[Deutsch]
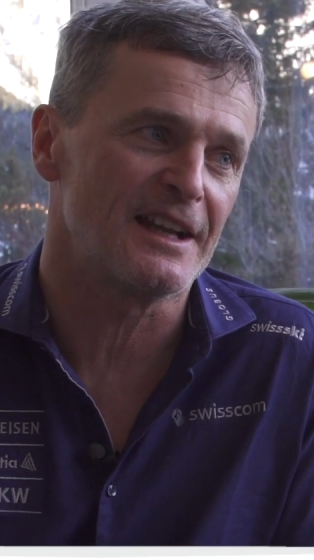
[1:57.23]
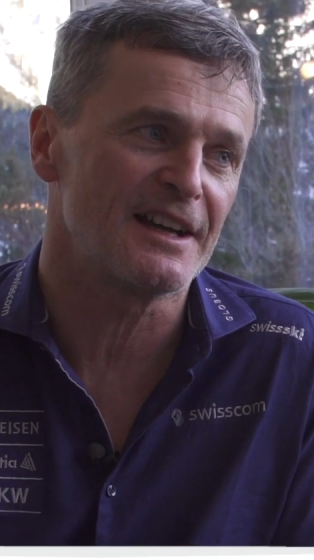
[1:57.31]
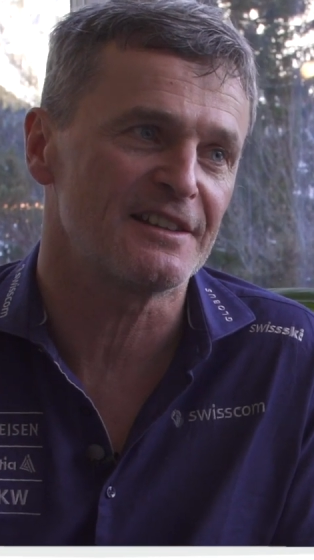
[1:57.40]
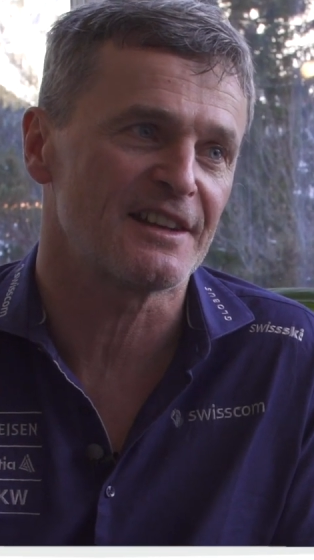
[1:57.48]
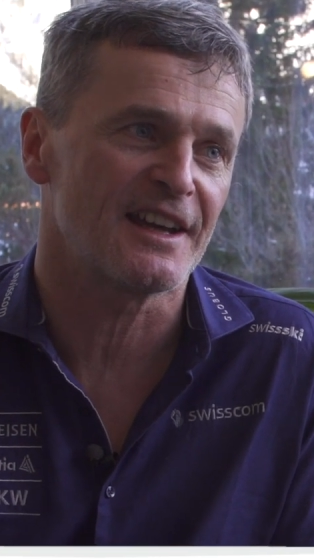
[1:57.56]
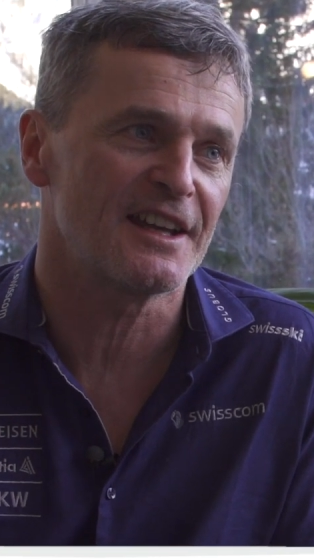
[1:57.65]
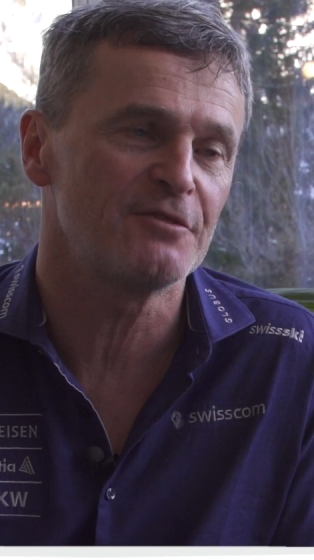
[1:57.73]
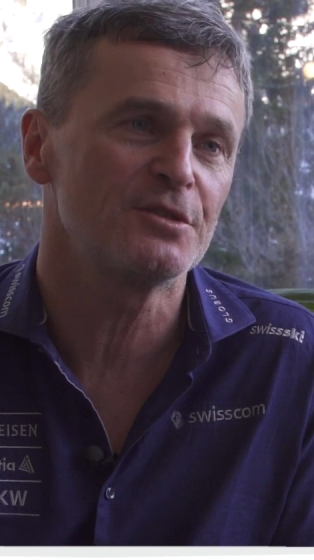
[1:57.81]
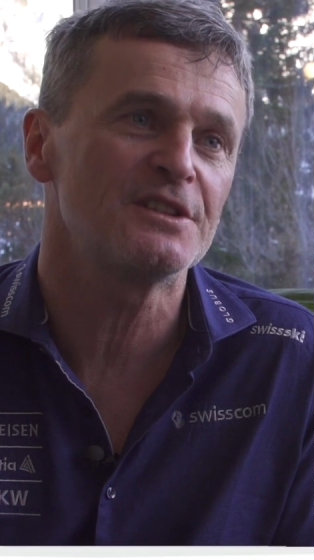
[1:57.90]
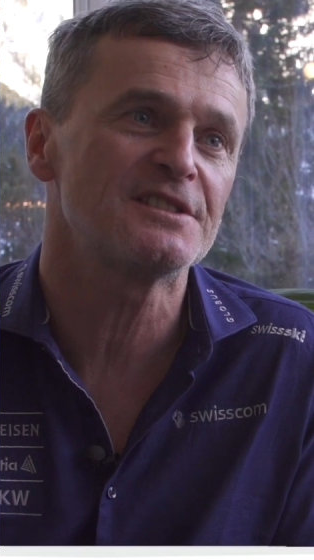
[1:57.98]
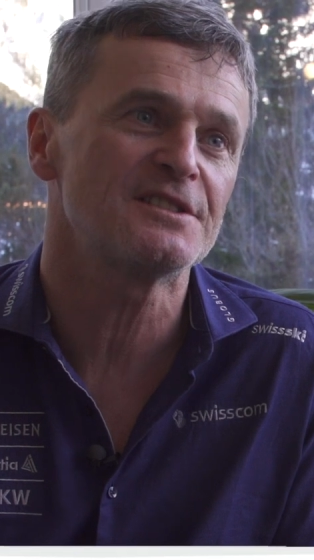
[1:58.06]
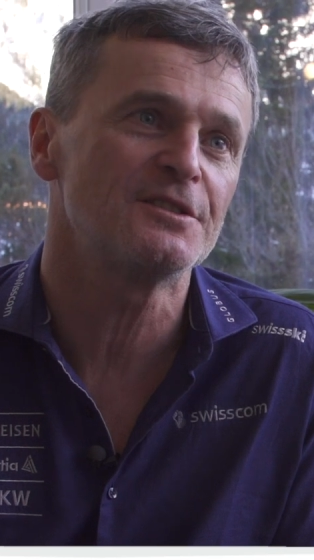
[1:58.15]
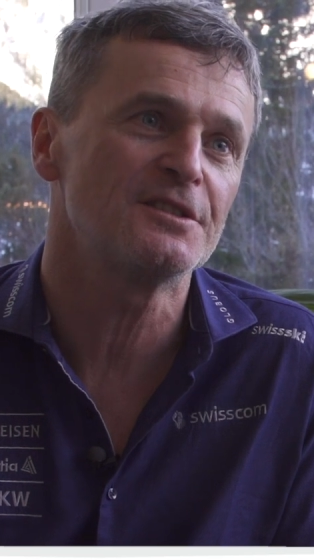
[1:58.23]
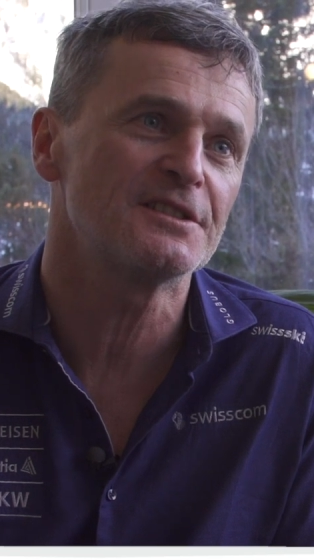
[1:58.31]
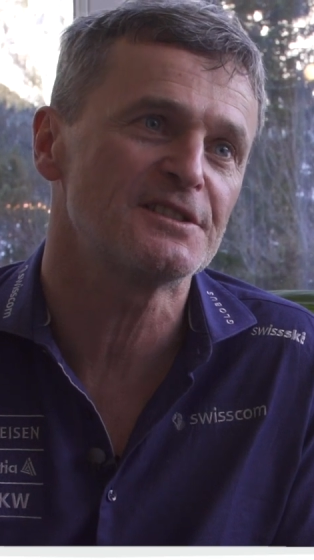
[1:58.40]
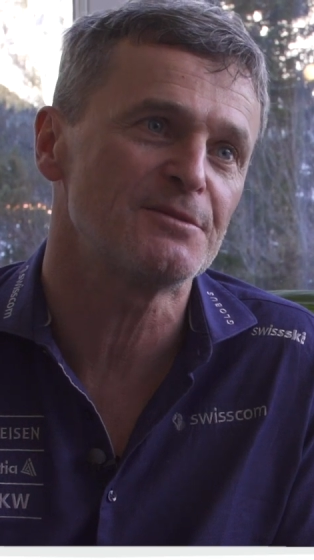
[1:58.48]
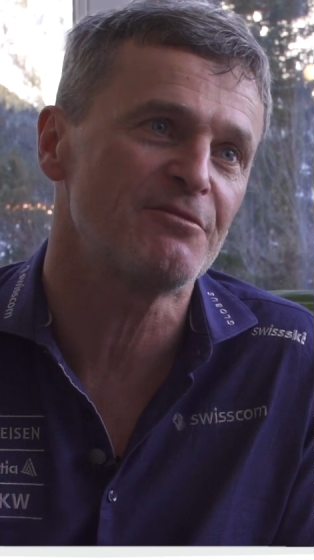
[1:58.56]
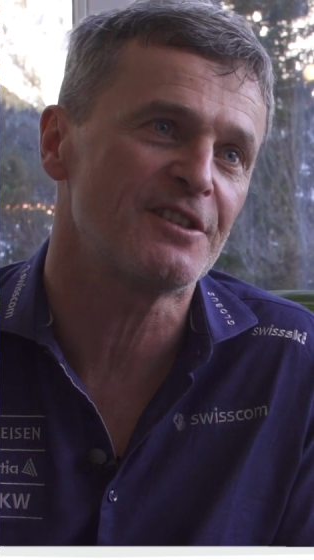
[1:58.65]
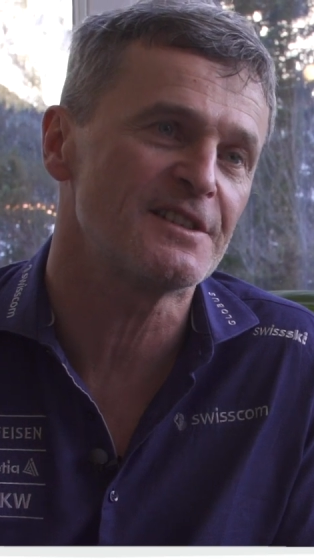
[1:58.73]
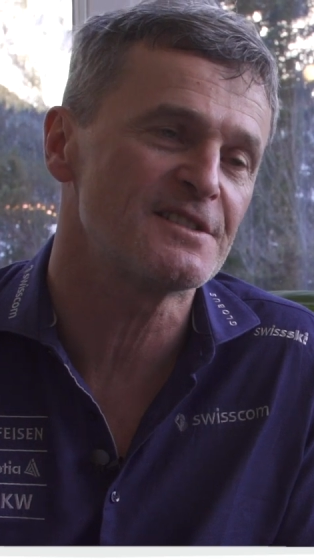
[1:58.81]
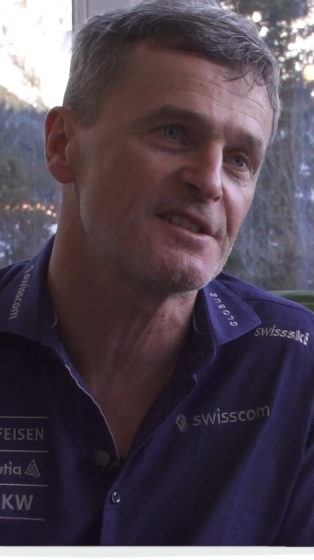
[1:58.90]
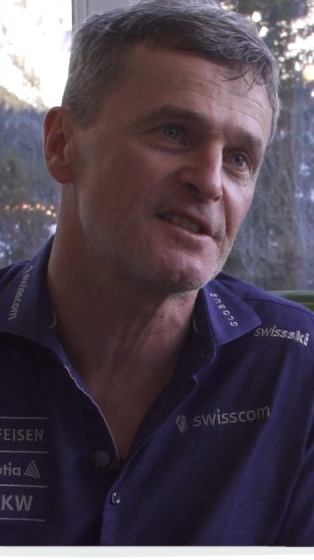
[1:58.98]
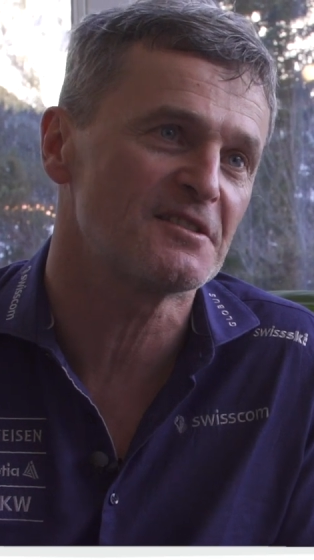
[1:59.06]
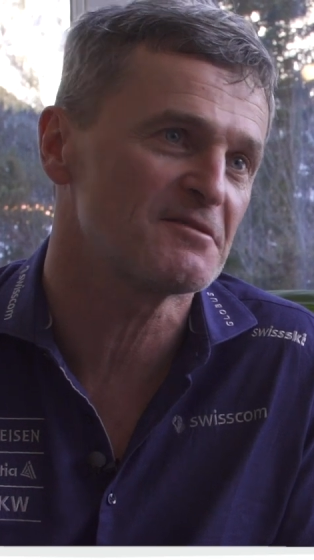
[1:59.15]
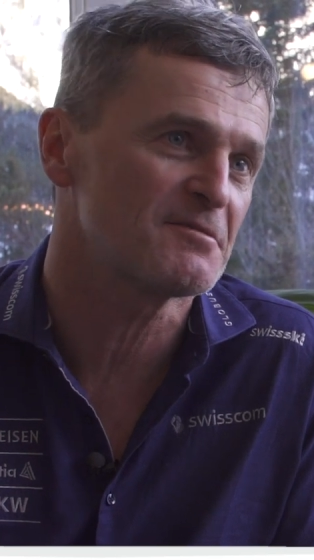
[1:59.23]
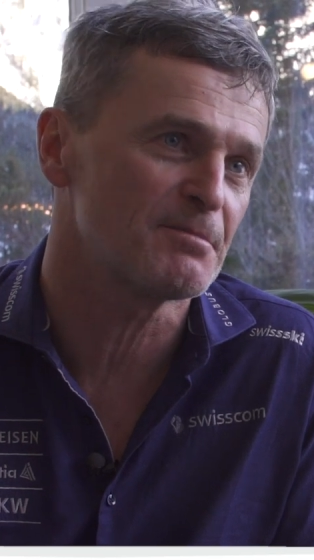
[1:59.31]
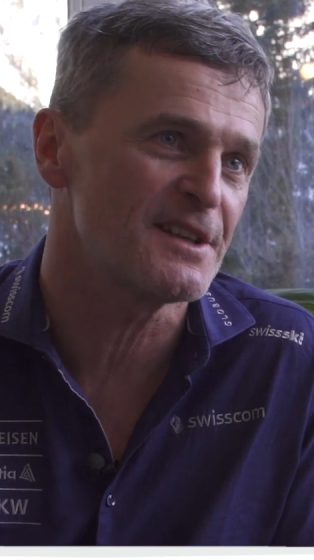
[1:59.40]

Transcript: Dreien, würde ich sagen, ist im Fernsehen